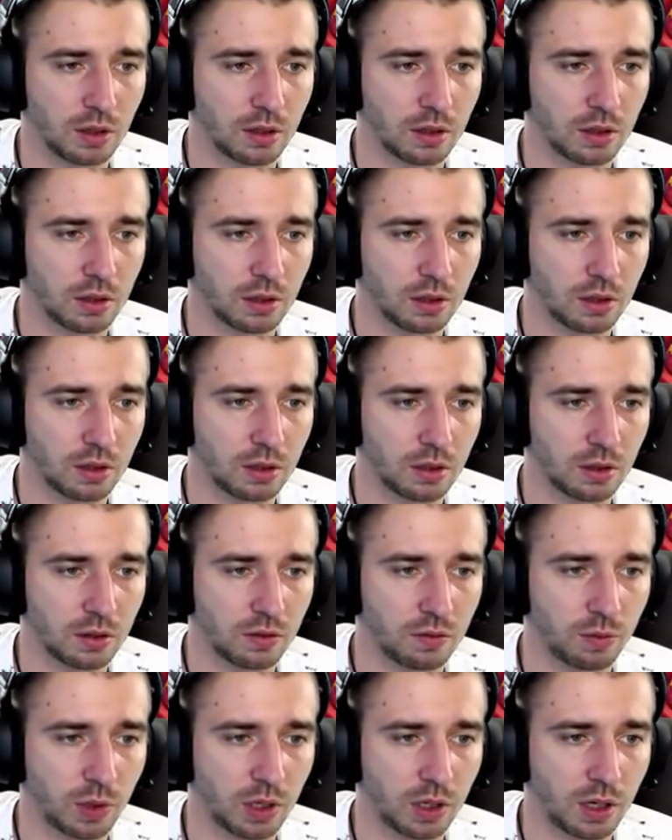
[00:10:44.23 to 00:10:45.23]
э,
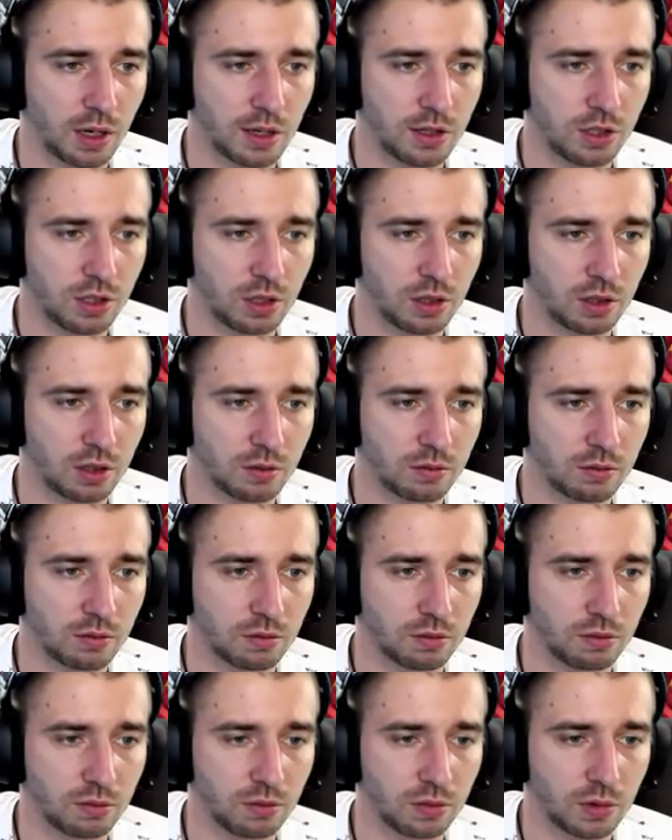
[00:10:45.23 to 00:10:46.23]
прокачки там,
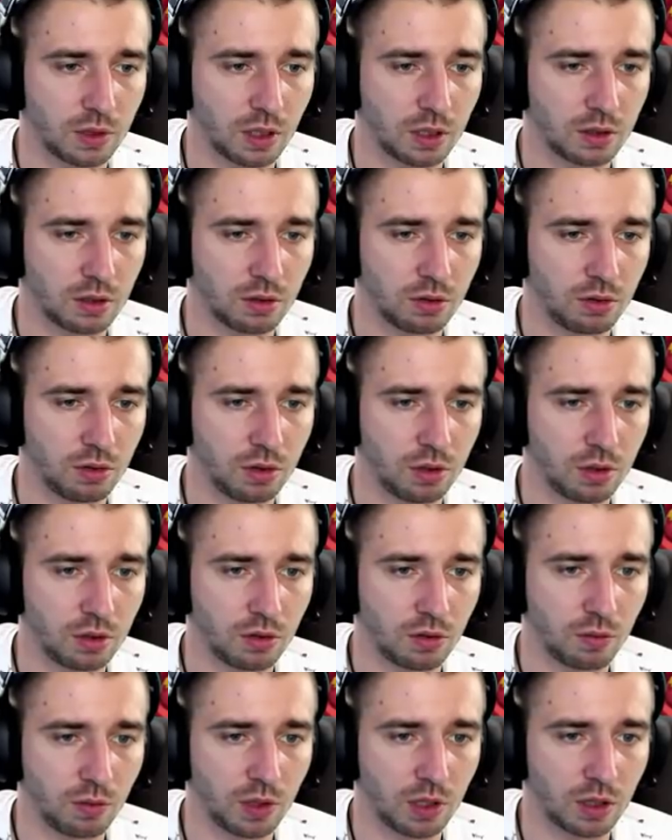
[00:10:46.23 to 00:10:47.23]
как на других, у
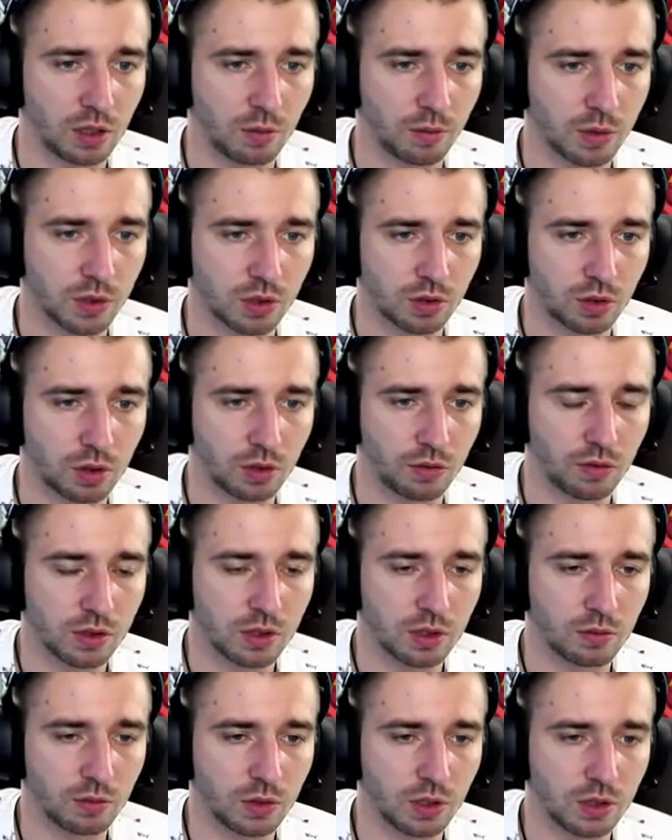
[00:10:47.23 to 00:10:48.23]
меня там по
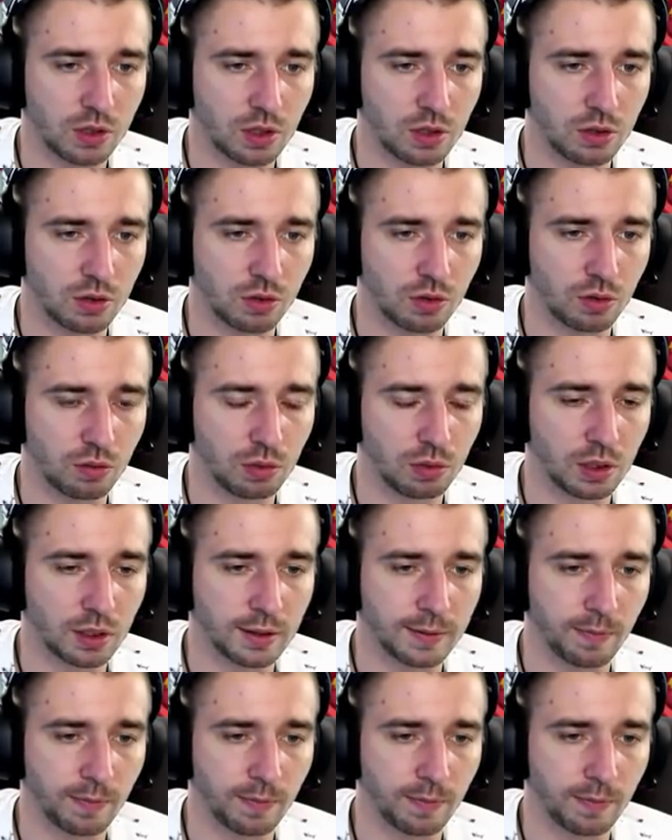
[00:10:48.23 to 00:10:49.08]
48 тысяч судьба.